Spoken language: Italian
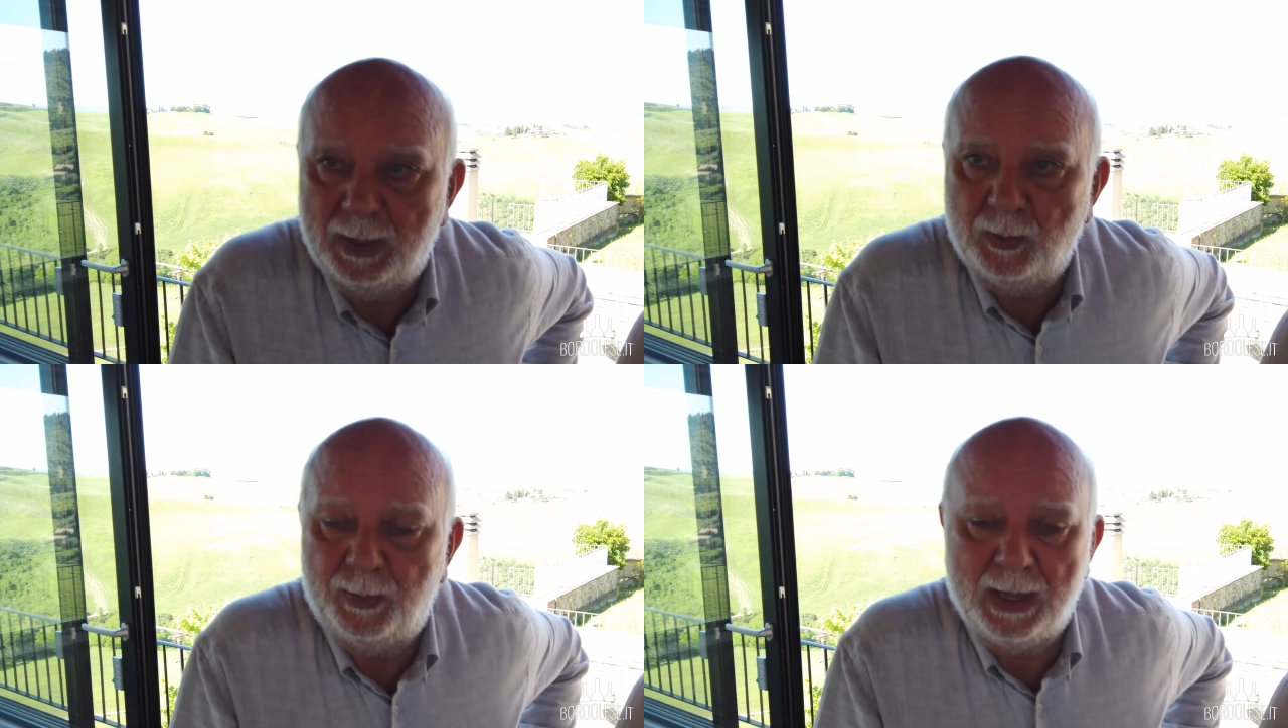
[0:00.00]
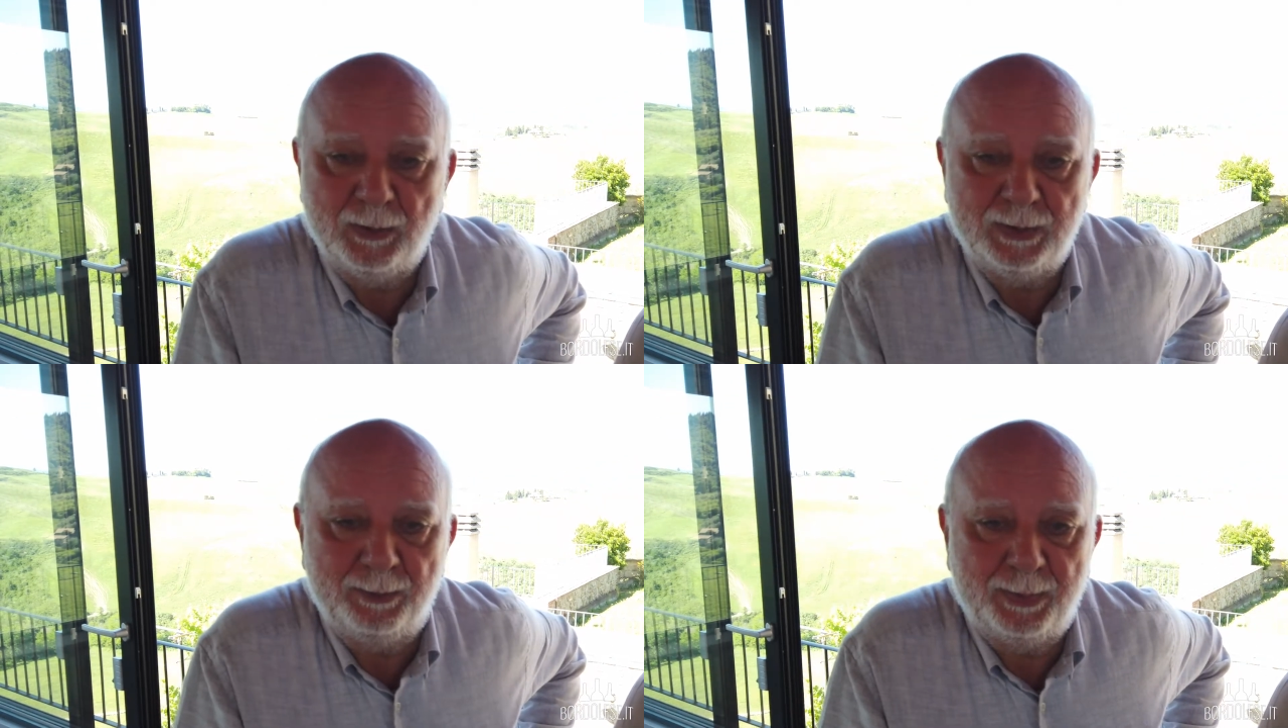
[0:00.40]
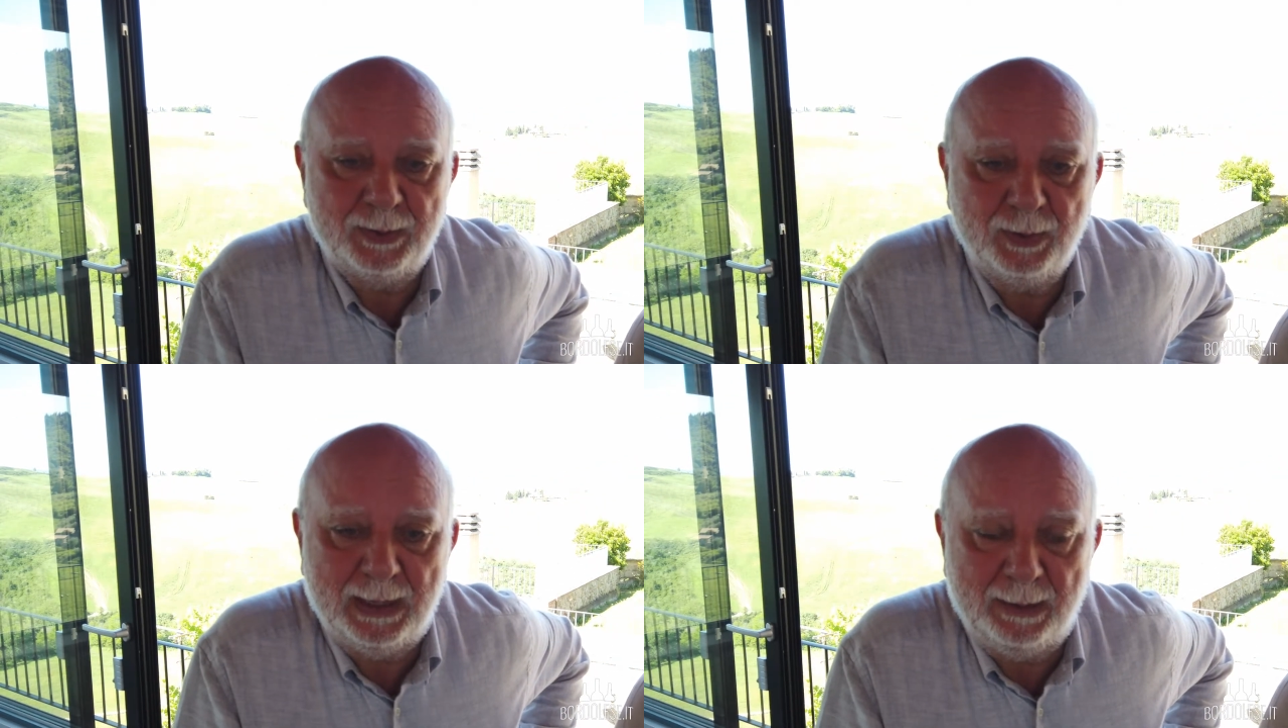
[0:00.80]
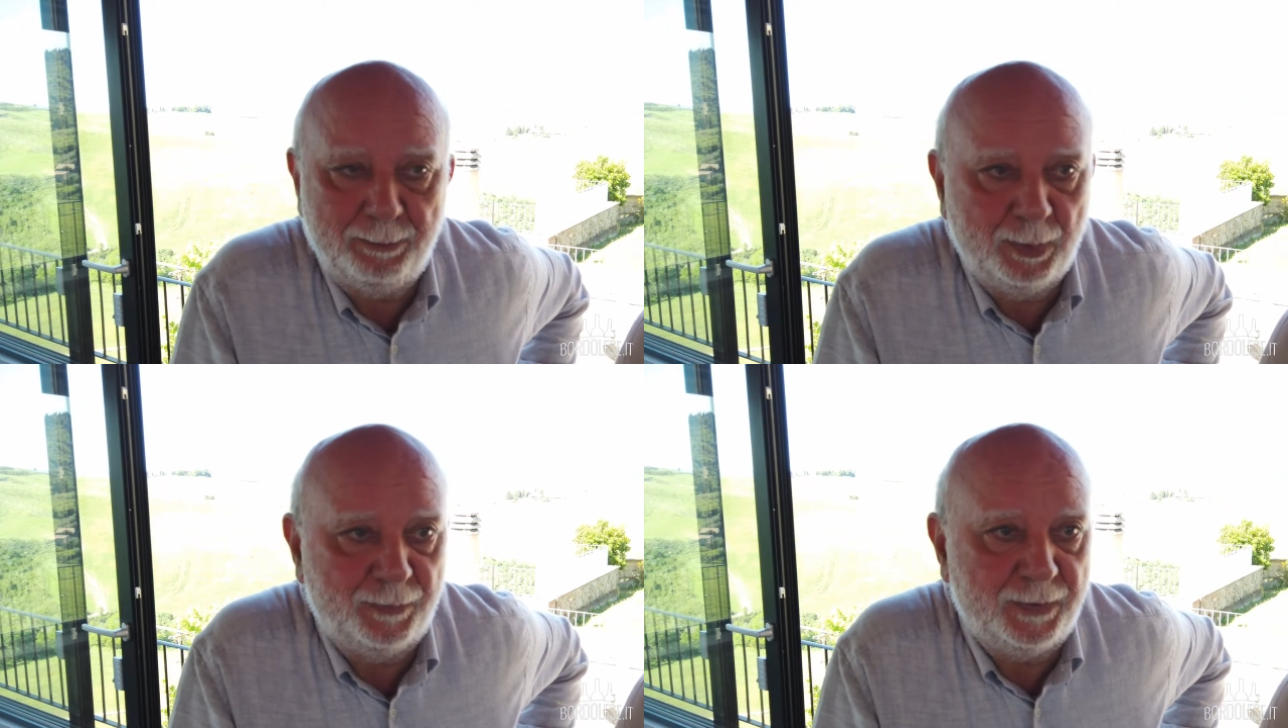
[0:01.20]
piano piano ci ha preso
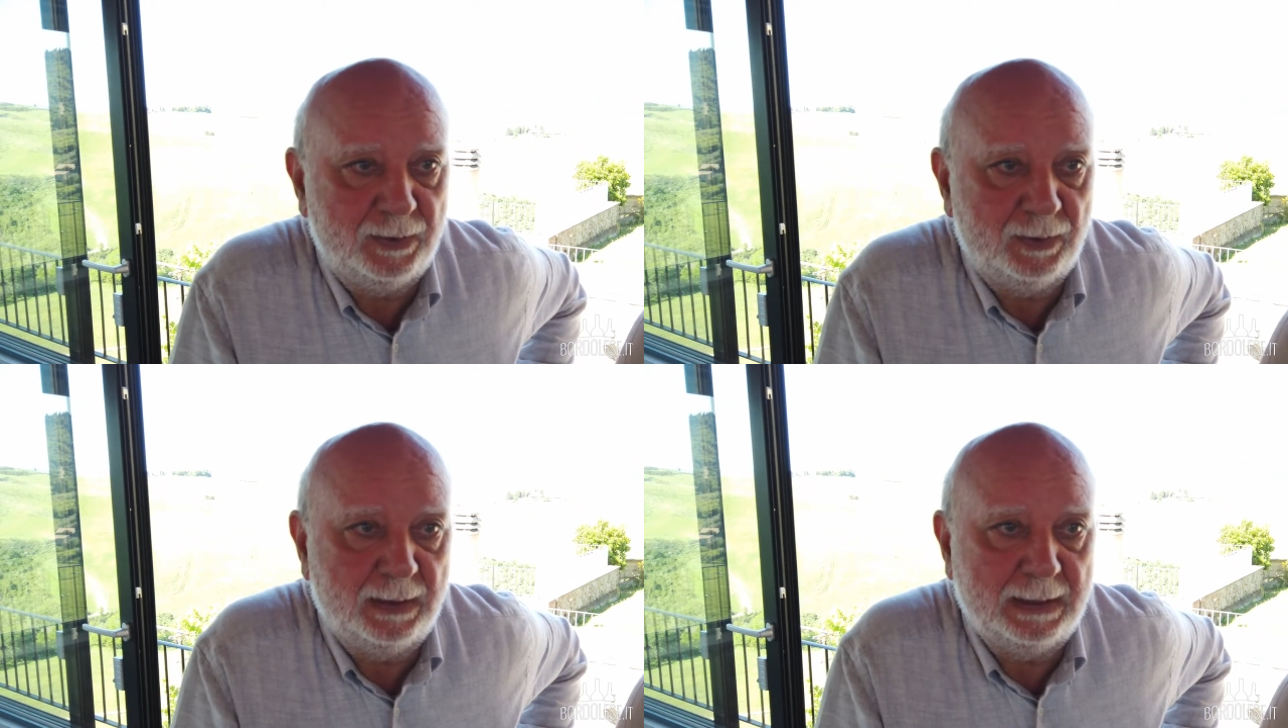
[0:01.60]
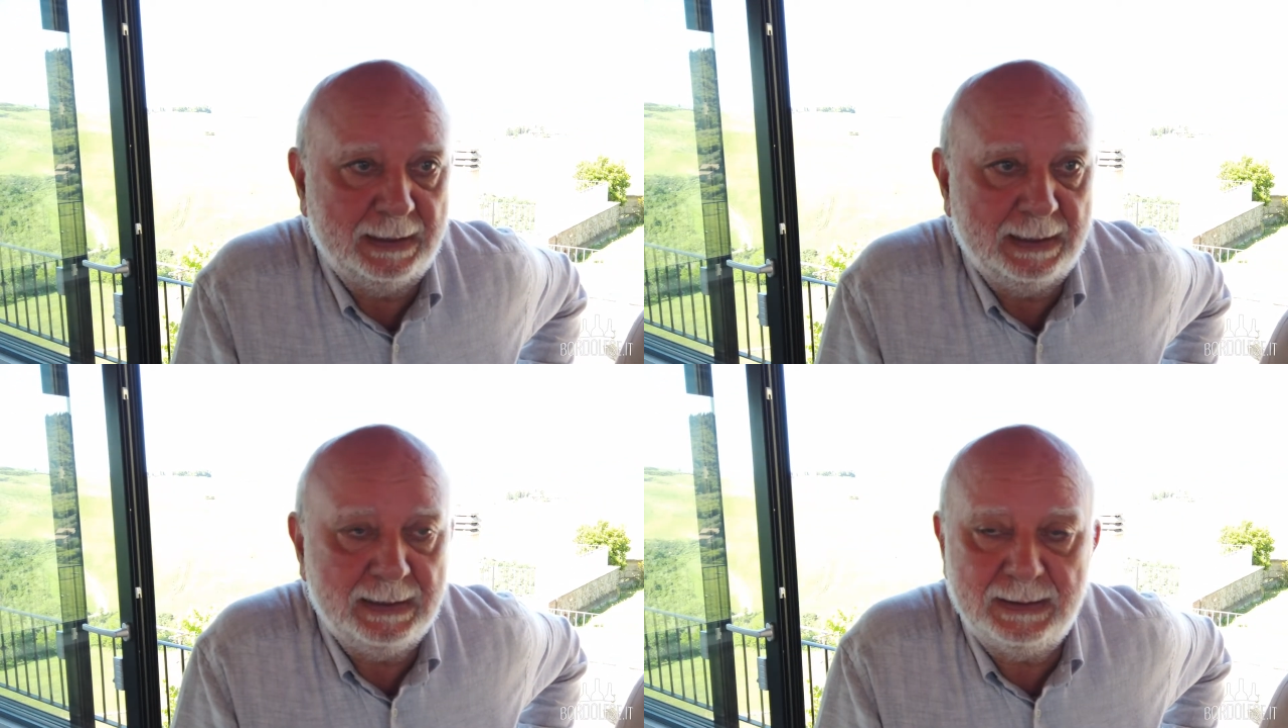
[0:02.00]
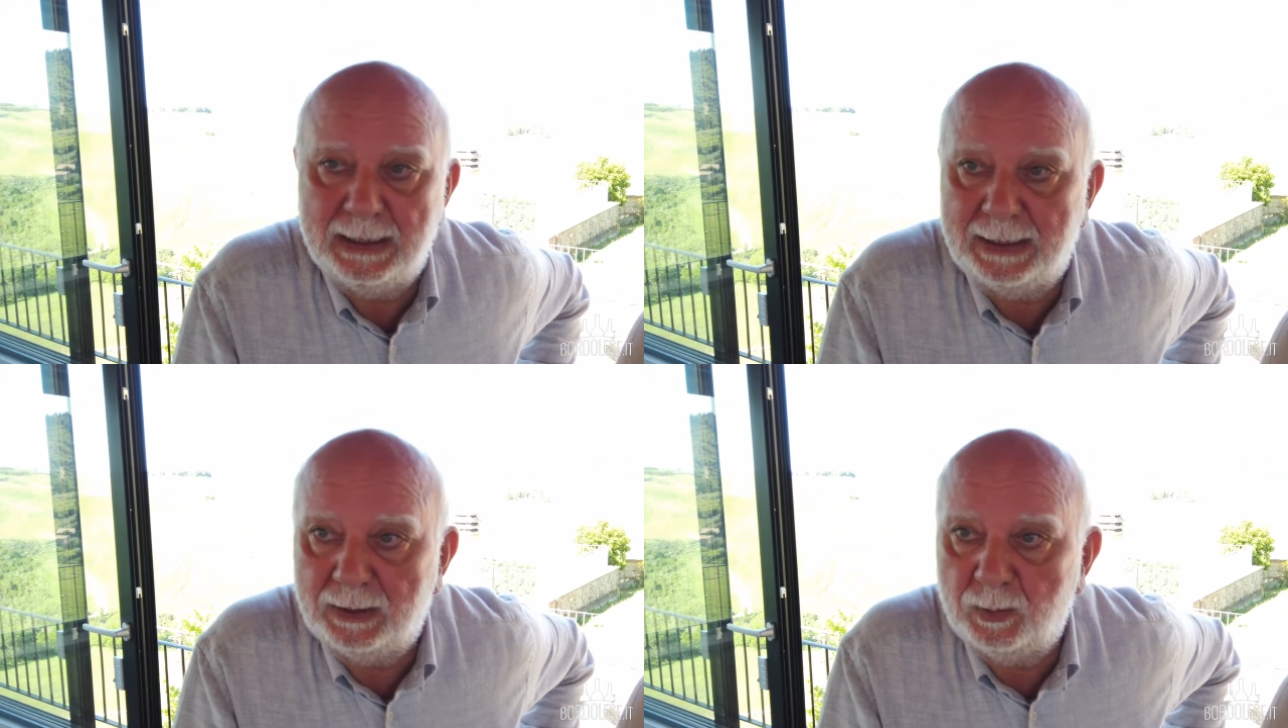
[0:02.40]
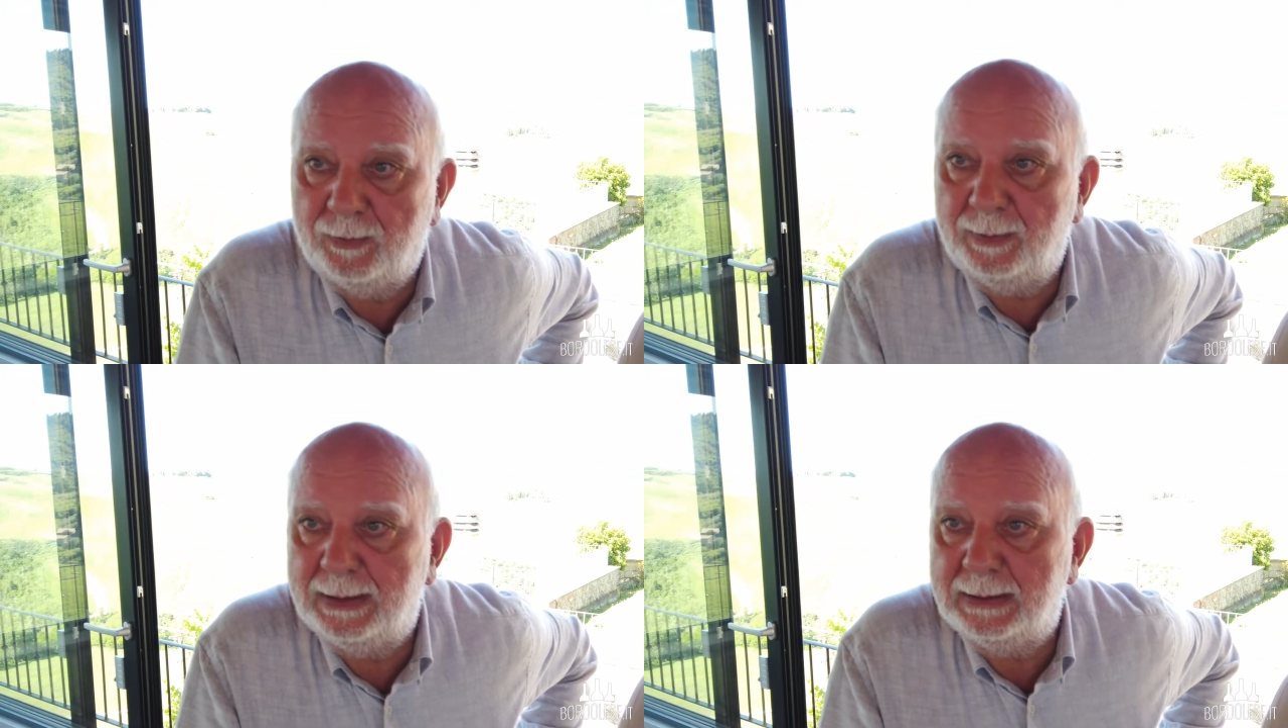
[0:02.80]
campo fino a realizzare
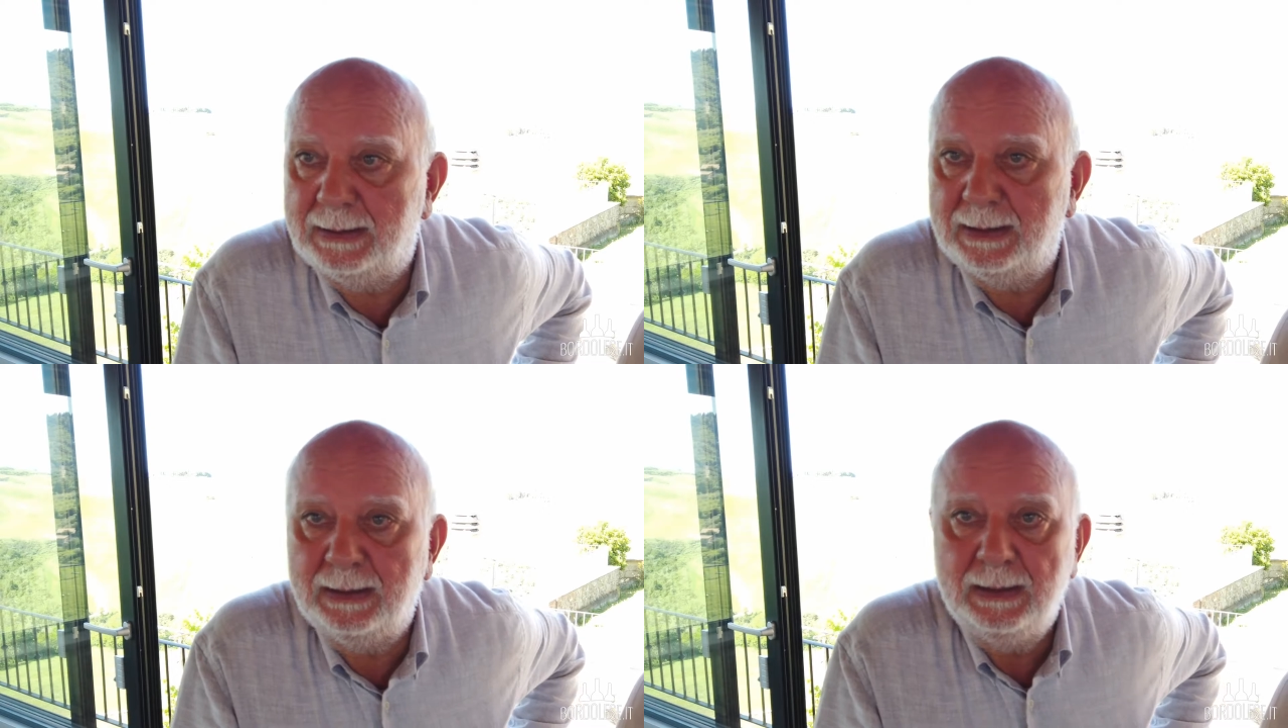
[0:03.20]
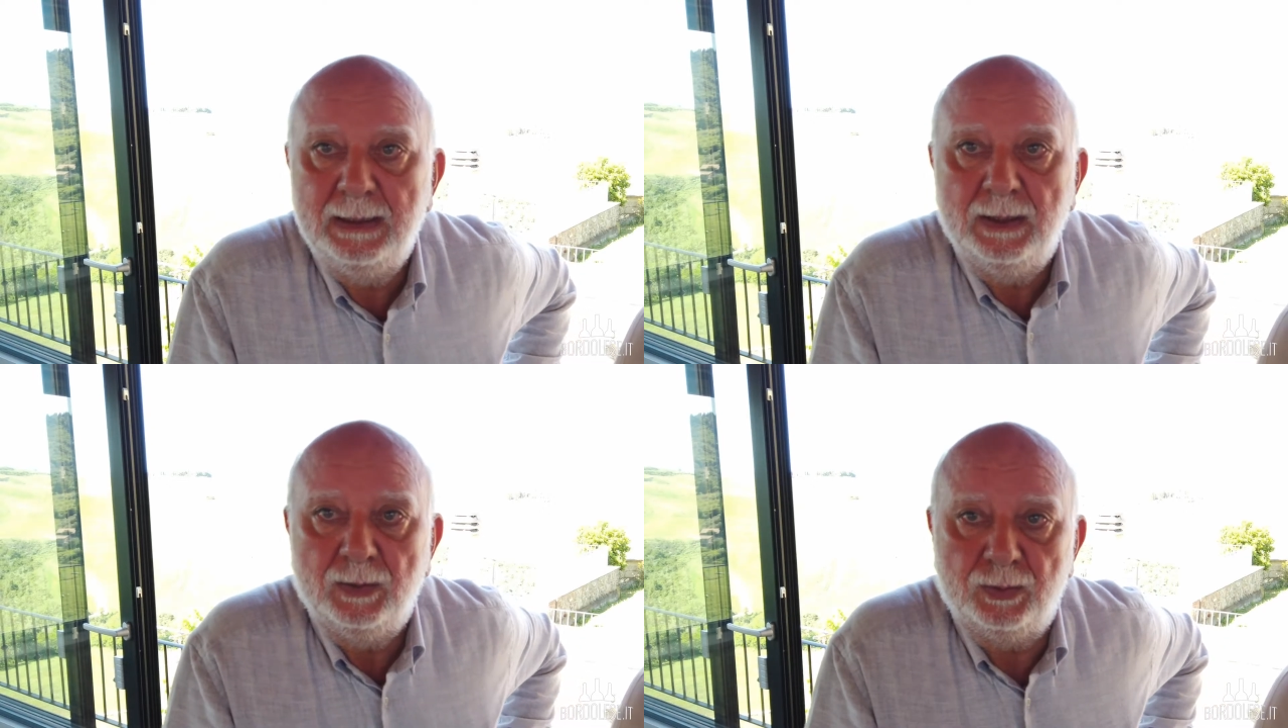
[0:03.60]
nuovamente